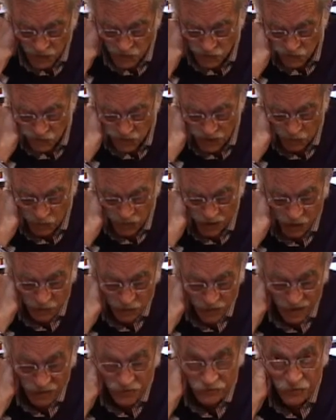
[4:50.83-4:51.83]
es un tablero
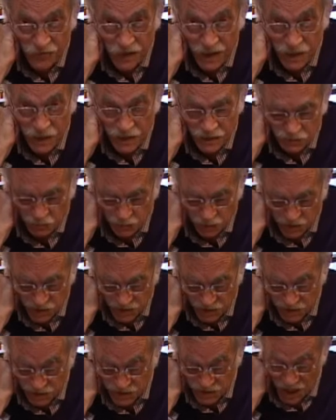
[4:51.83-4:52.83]
de alfiles
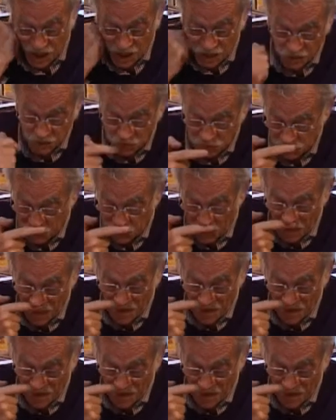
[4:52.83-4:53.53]
policizados...